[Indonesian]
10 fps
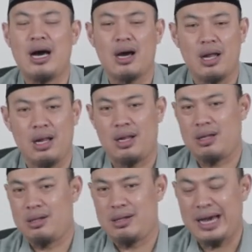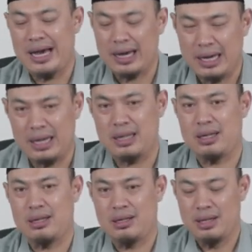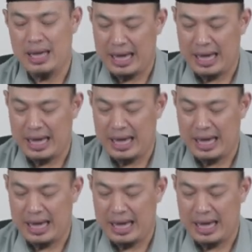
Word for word: akal, akal.